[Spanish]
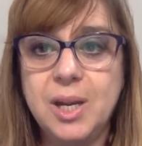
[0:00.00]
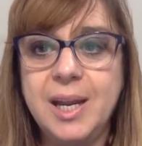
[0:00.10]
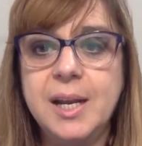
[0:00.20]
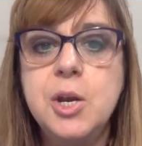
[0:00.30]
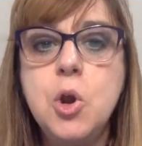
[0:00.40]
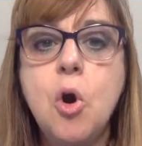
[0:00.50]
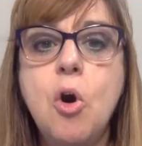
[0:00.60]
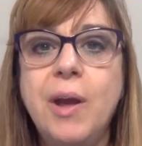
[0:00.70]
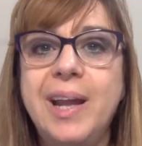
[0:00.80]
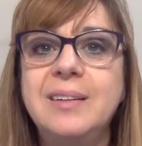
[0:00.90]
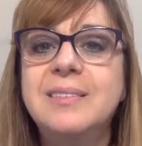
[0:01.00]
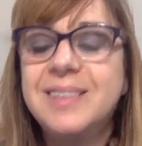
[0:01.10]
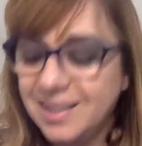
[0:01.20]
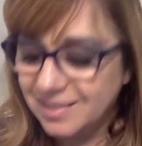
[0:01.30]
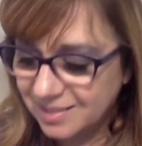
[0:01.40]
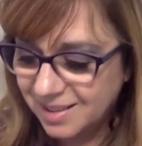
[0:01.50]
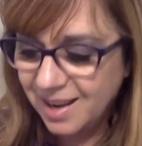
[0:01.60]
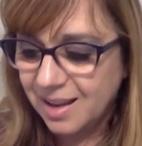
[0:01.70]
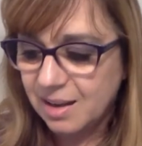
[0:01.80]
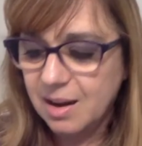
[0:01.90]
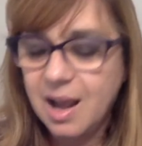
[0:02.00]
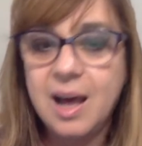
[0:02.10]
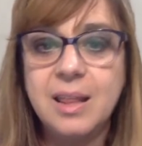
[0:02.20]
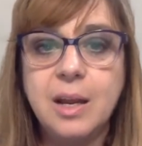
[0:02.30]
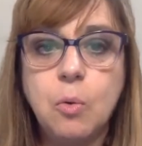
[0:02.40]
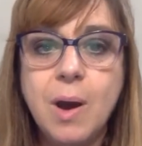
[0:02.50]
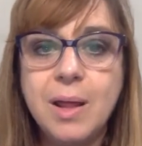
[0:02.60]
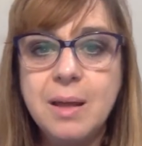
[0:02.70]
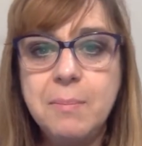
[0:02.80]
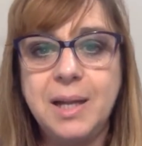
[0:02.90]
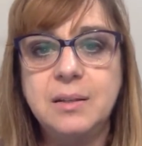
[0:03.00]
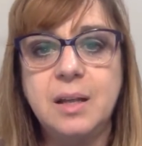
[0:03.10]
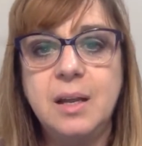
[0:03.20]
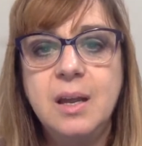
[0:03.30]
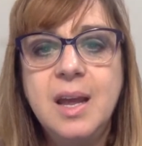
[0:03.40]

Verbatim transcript: Es no entender adecuadamente